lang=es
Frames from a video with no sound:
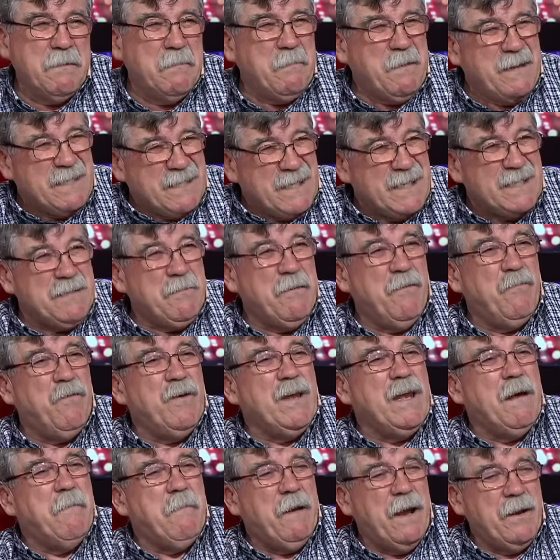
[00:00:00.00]
me parece que se me
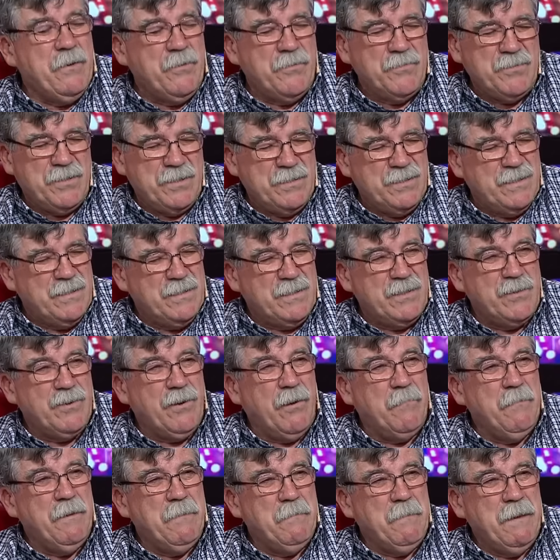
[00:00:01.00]
fue la mano. No sé si
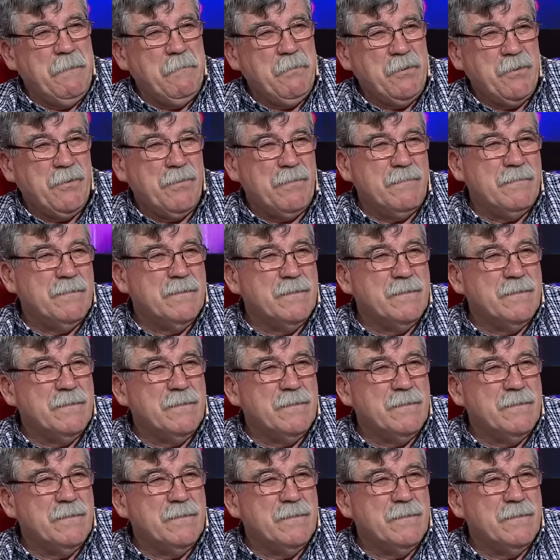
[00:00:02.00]
5.000 mails, pero